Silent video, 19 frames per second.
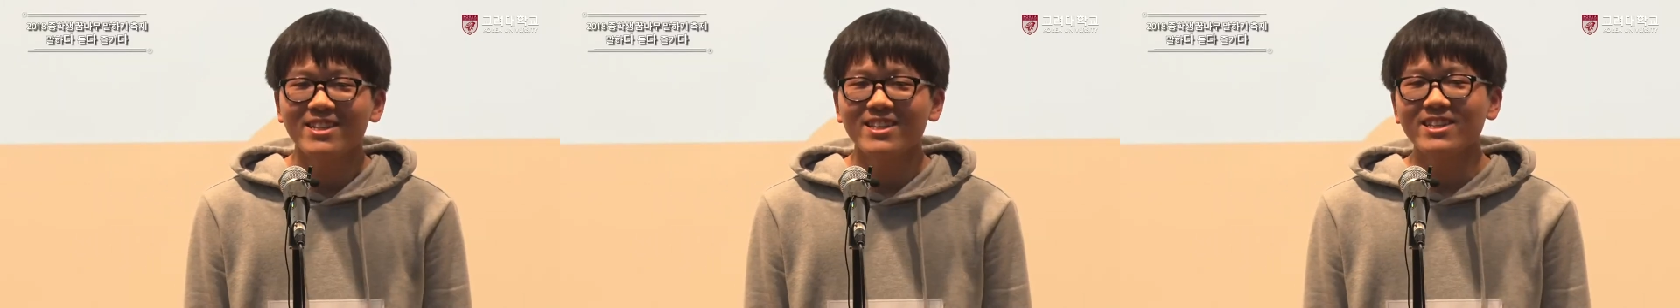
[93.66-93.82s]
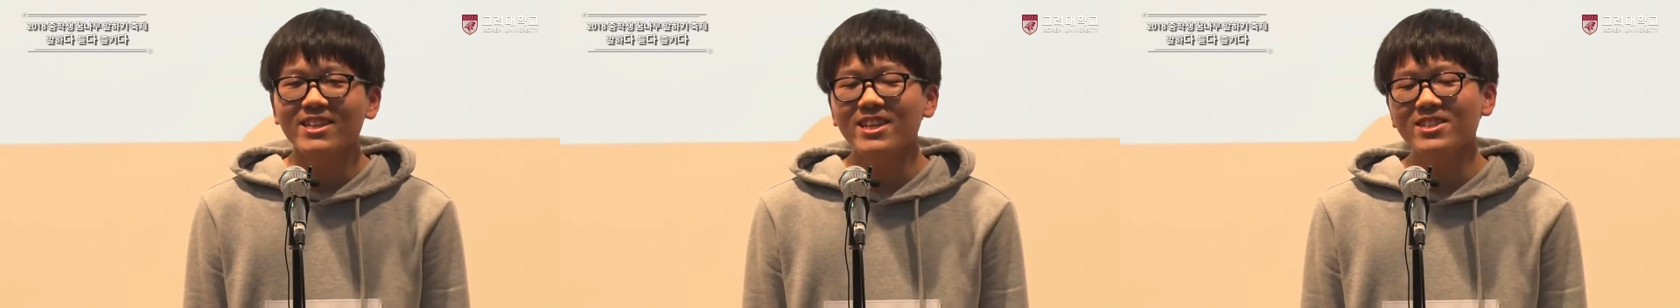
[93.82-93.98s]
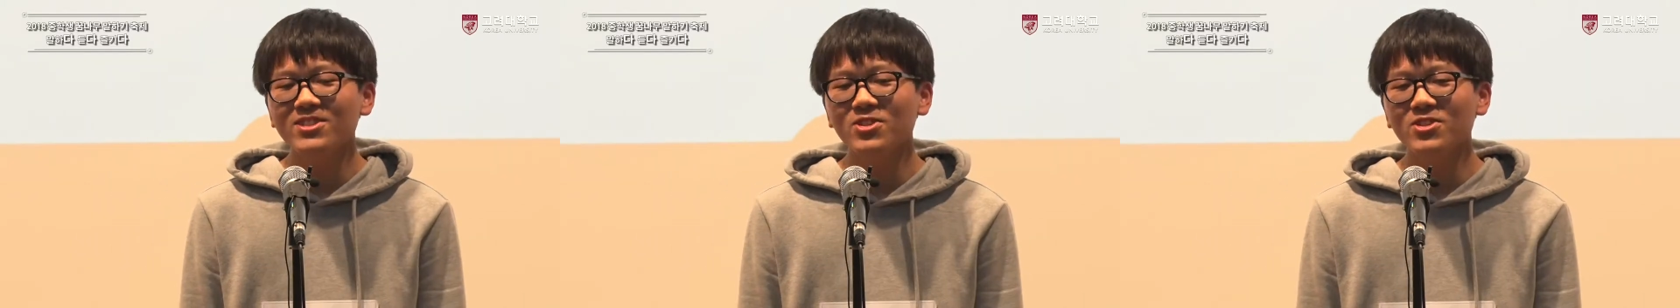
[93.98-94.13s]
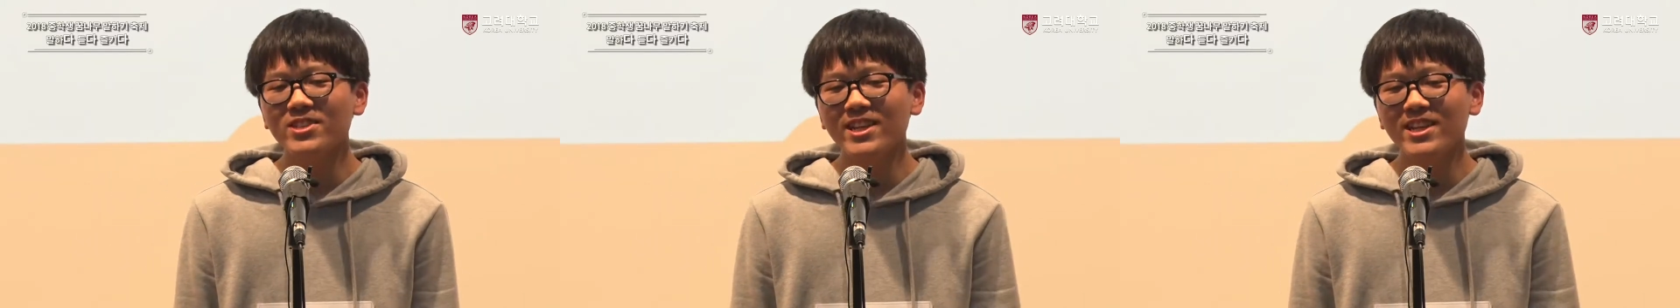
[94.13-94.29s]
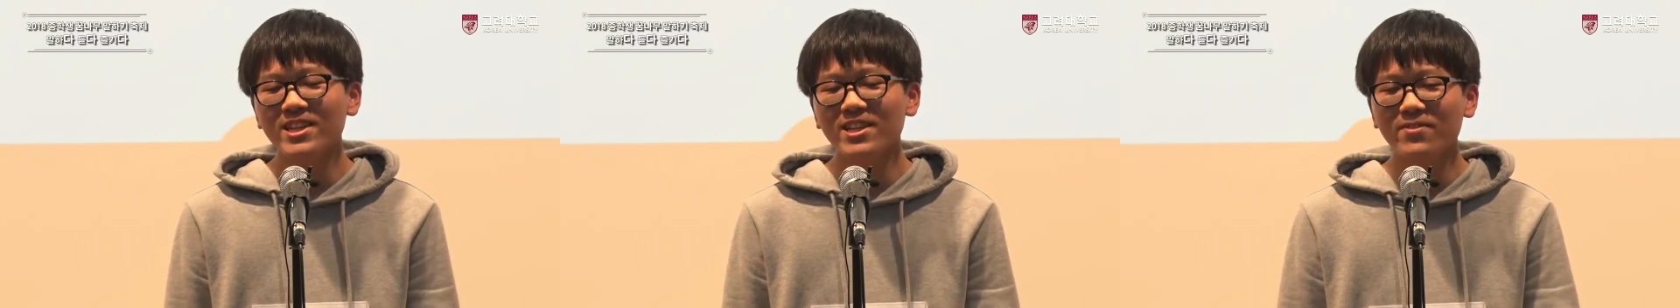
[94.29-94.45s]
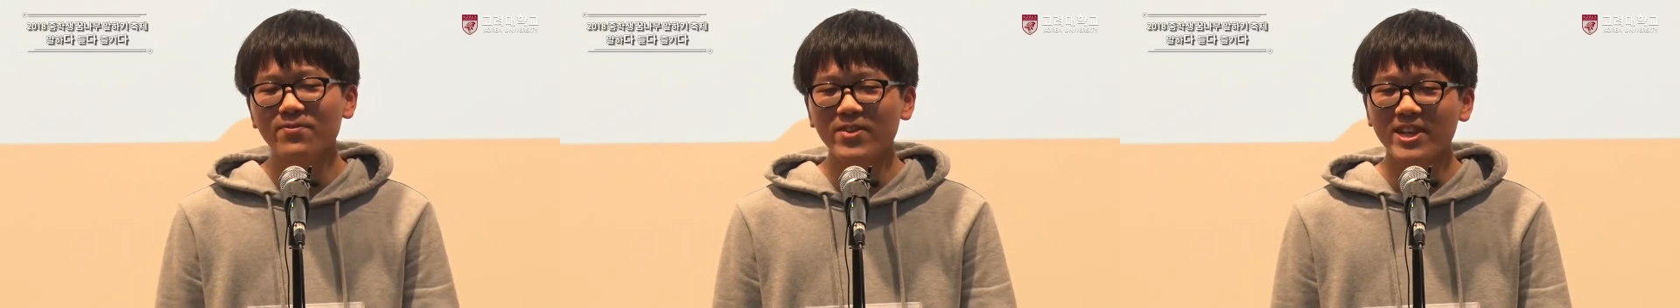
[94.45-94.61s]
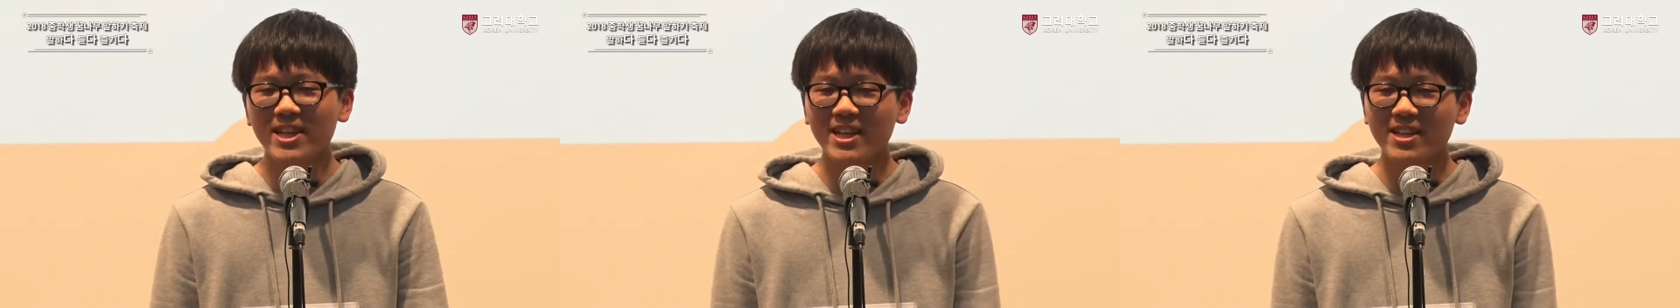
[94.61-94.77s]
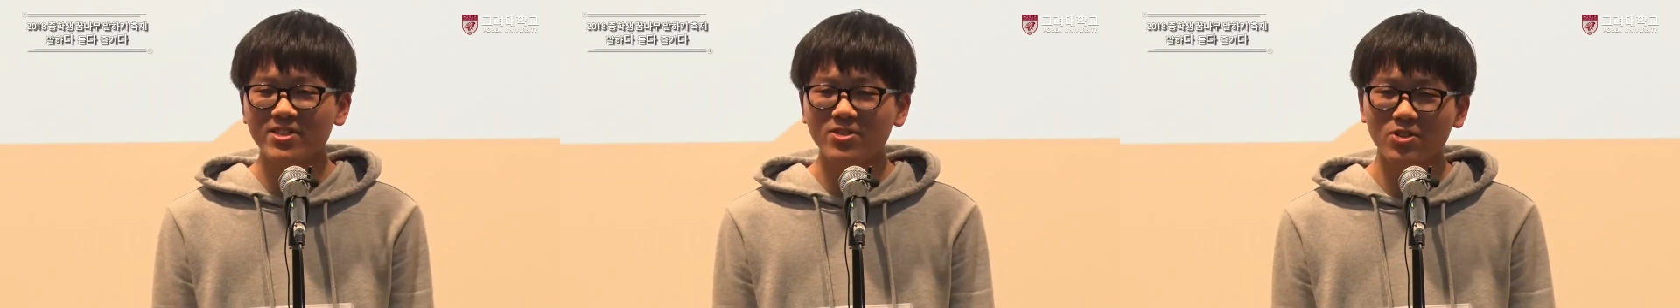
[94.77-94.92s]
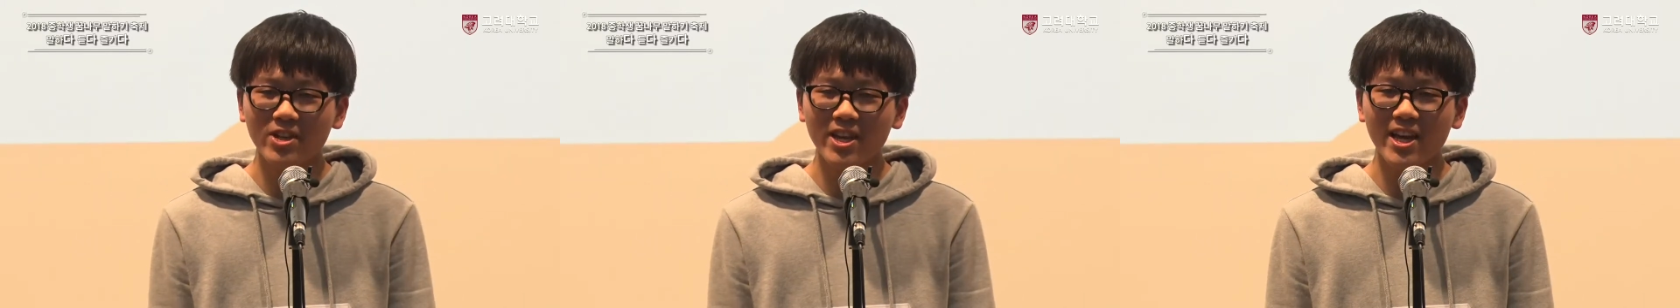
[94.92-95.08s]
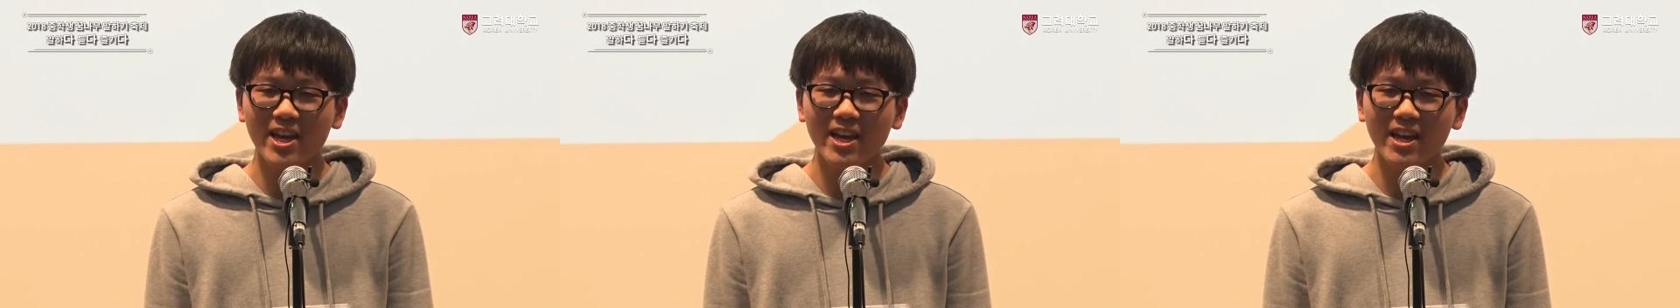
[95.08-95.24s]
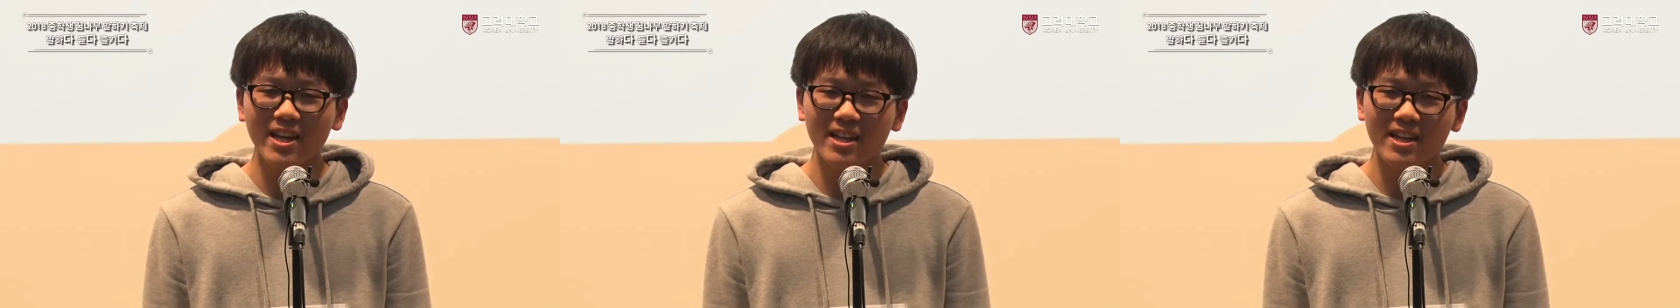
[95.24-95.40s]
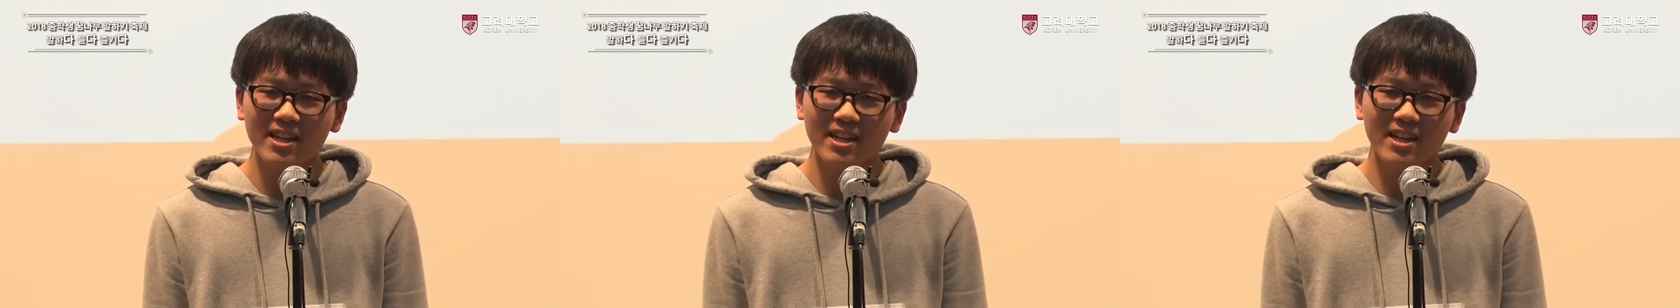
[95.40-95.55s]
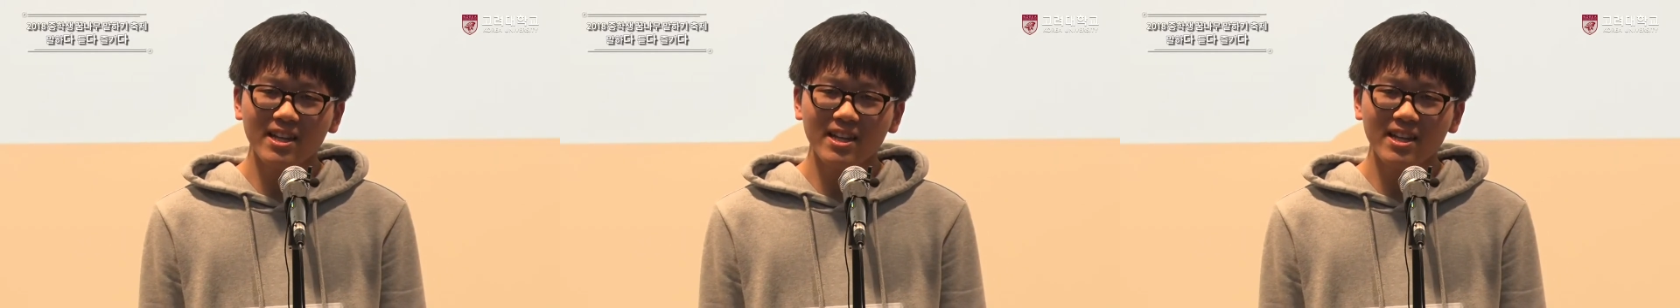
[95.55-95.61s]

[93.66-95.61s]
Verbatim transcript: 계속되는 비난 속에